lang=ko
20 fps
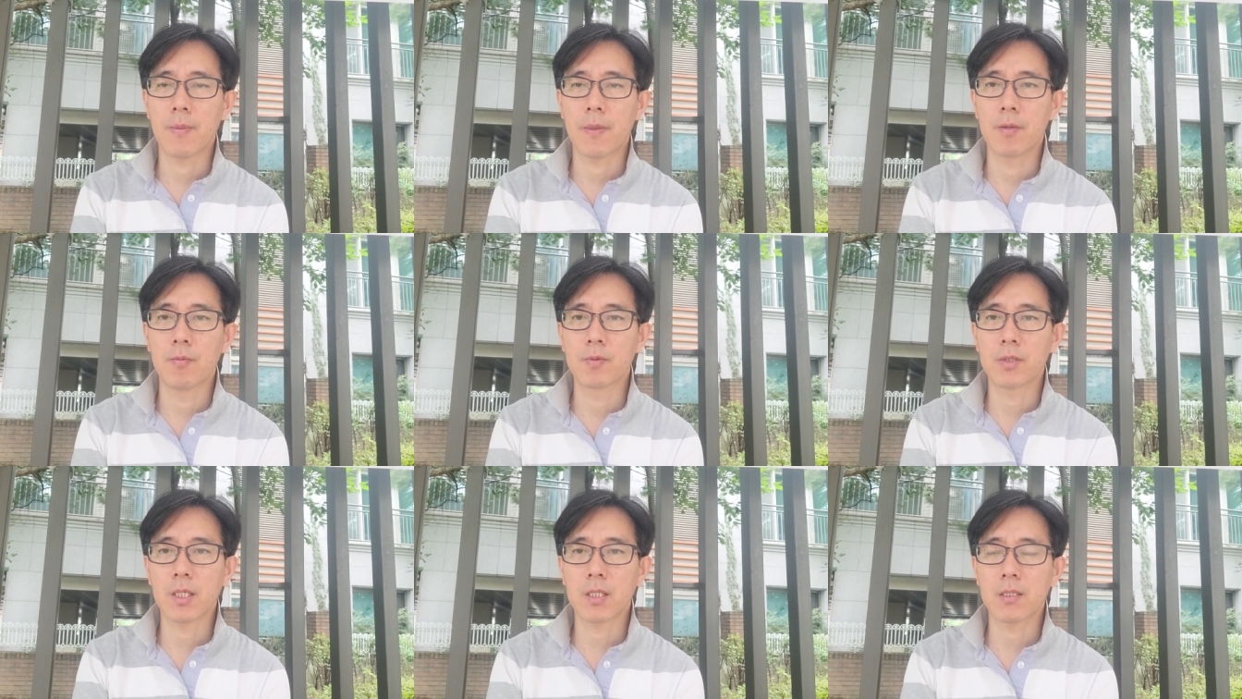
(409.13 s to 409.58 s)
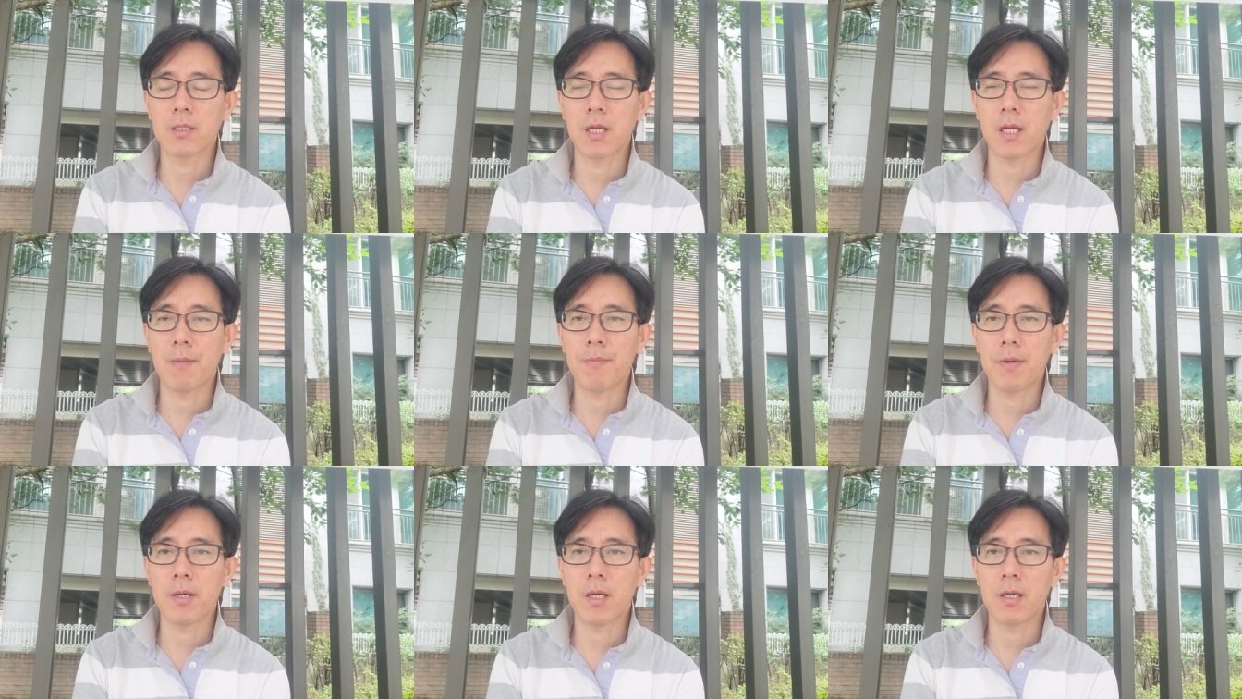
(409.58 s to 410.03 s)
너무 자신을
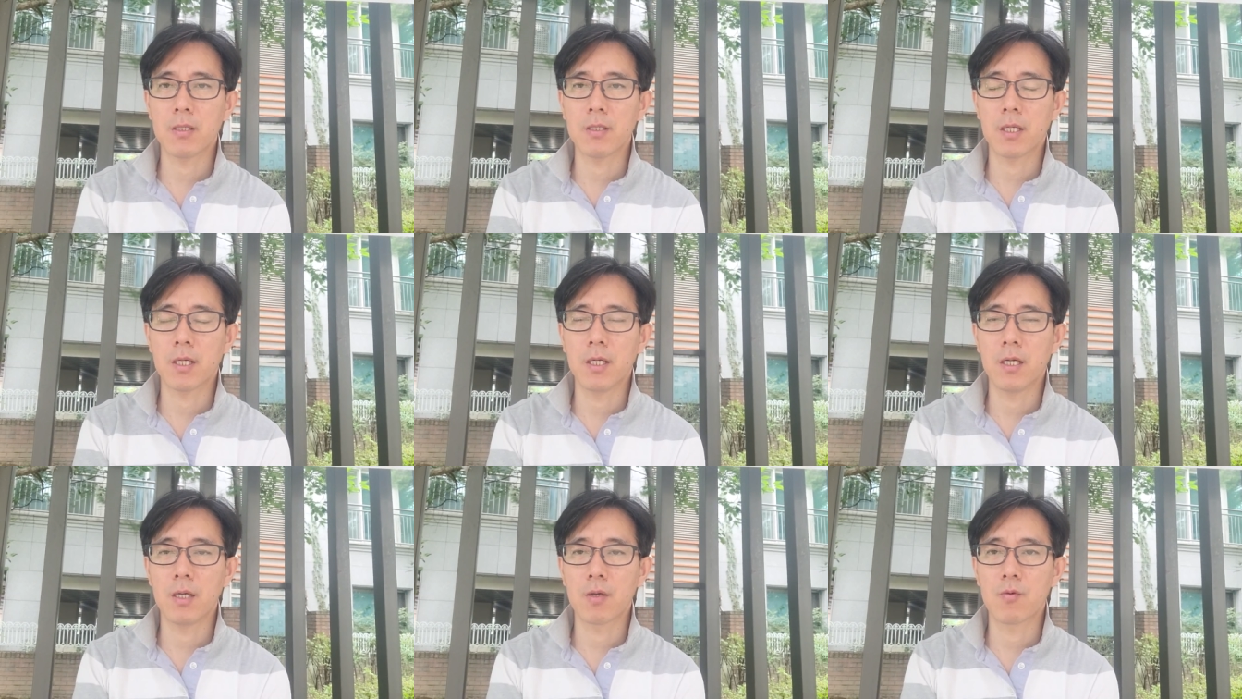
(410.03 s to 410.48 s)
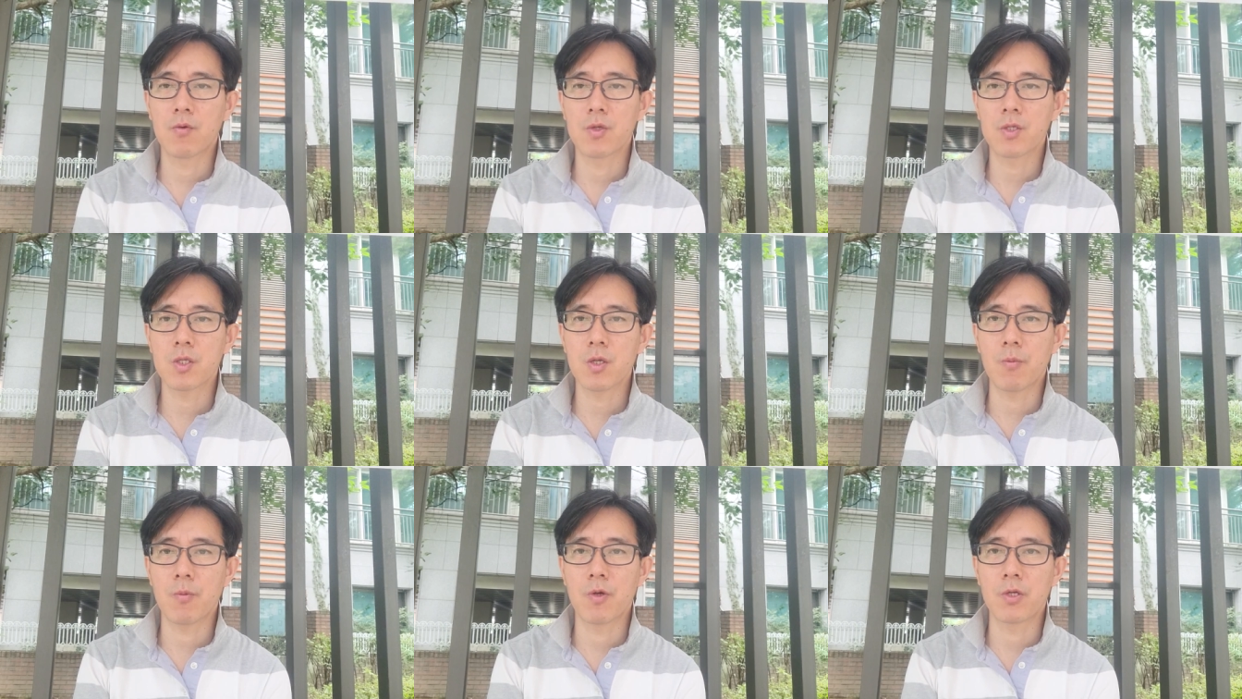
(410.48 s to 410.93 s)
압박하거나
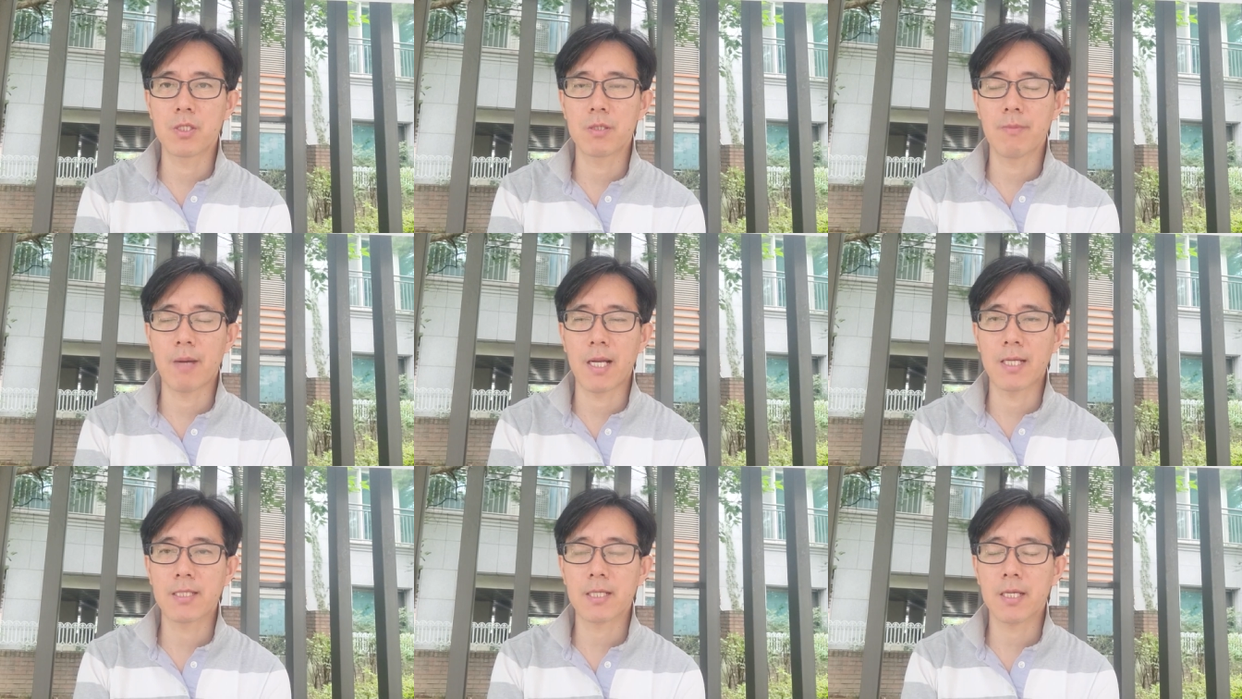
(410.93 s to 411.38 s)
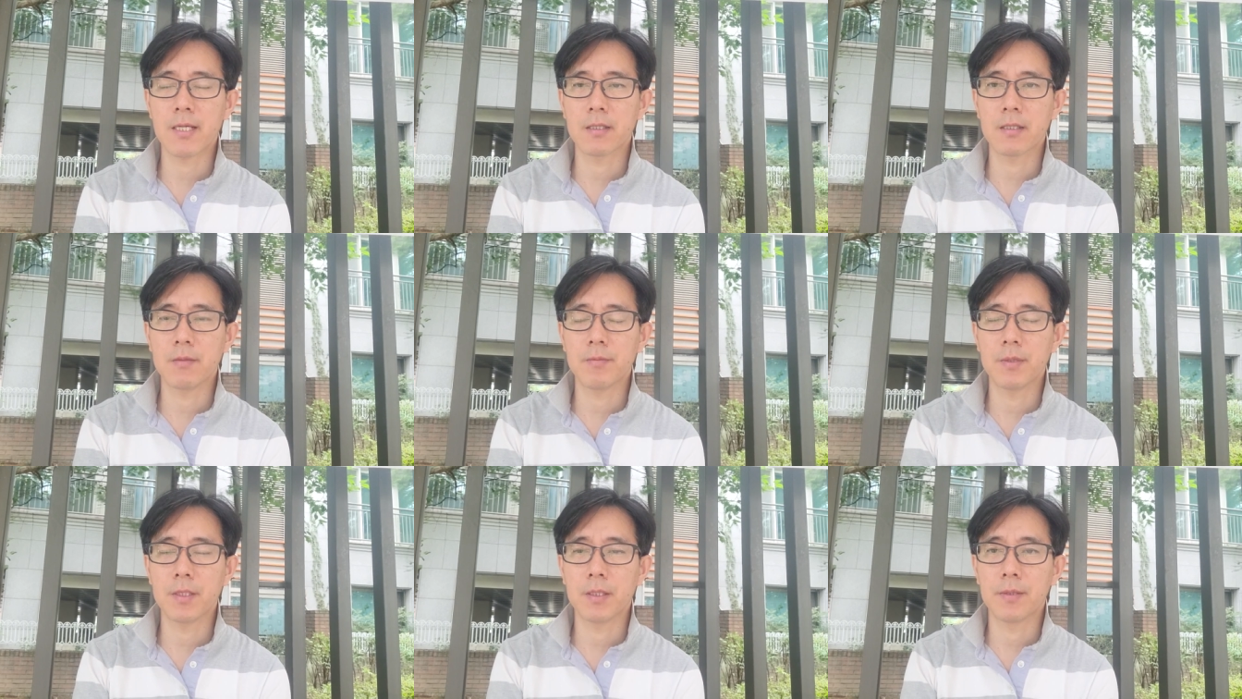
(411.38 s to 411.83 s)
궁시로 몰지 말자는
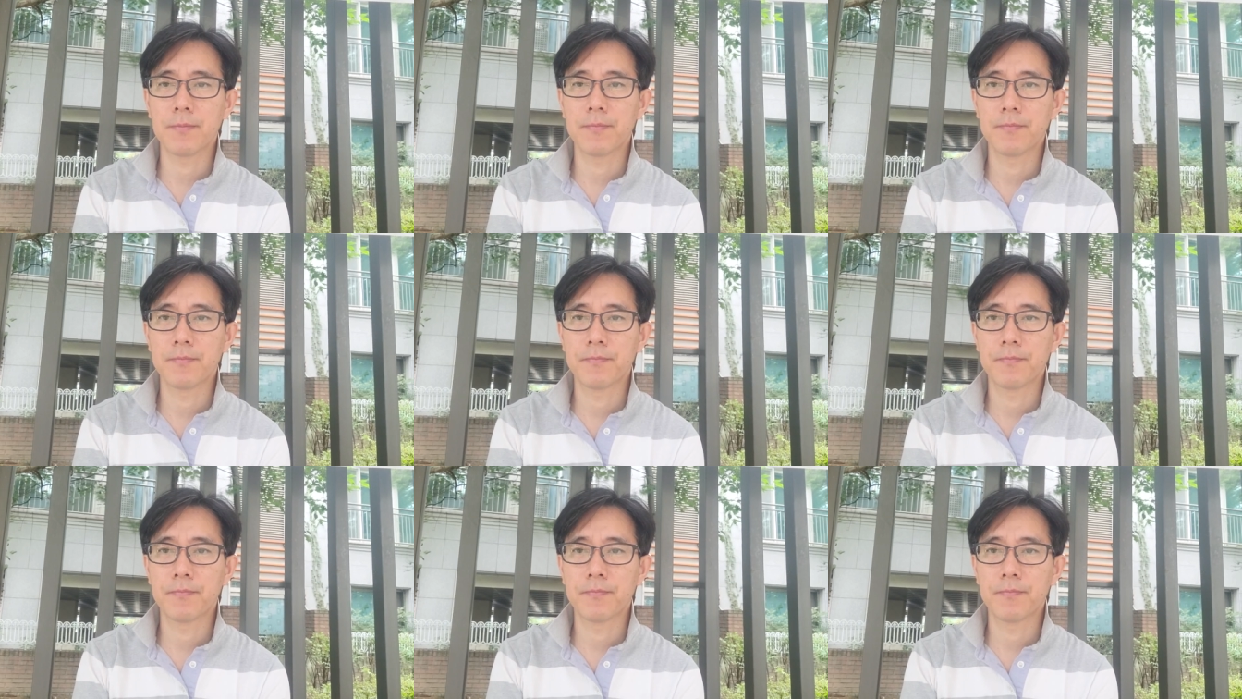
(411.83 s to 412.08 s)
겁니다.